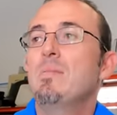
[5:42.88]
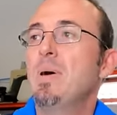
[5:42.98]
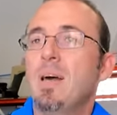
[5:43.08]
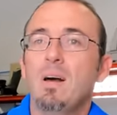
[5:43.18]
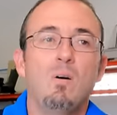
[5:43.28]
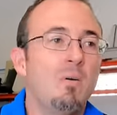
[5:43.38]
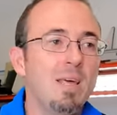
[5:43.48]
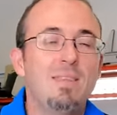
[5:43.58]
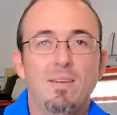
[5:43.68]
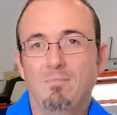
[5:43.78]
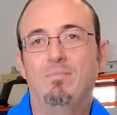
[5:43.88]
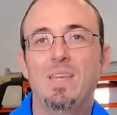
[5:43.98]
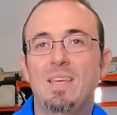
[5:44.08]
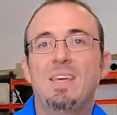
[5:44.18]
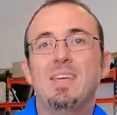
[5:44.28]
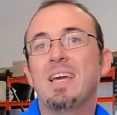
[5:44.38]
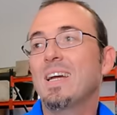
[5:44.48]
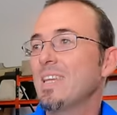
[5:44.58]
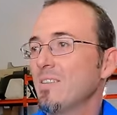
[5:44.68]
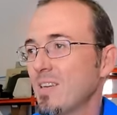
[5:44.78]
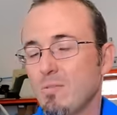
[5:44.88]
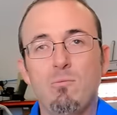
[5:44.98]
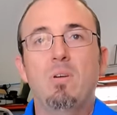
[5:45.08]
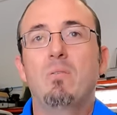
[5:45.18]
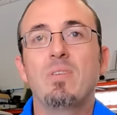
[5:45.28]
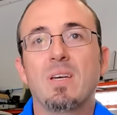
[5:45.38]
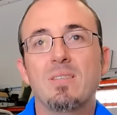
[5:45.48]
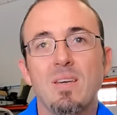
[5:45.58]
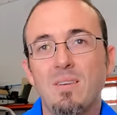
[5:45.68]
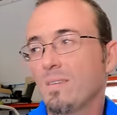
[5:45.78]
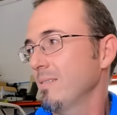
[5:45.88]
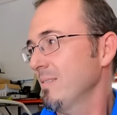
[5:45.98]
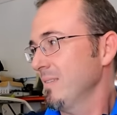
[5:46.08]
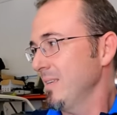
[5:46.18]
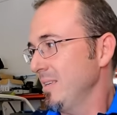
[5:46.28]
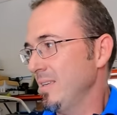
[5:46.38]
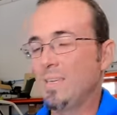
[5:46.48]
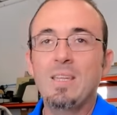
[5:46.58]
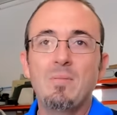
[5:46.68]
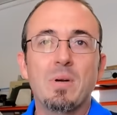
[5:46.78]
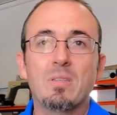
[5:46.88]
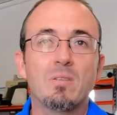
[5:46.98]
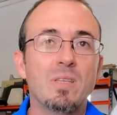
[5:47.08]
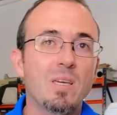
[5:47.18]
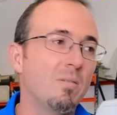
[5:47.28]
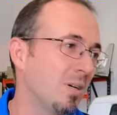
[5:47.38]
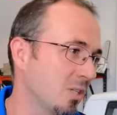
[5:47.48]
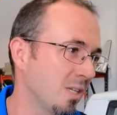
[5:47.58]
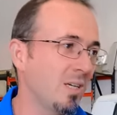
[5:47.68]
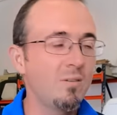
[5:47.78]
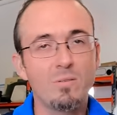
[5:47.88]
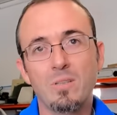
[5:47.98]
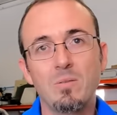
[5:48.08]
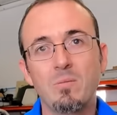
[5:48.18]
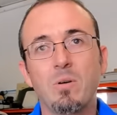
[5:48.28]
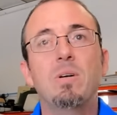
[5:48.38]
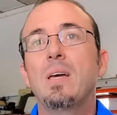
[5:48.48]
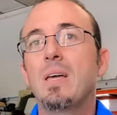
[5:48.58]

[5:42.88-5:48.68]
et eh ben on l'aide. Il y a un client qui est venu avec une R5, il est passionné, machin, il veut la... Bon.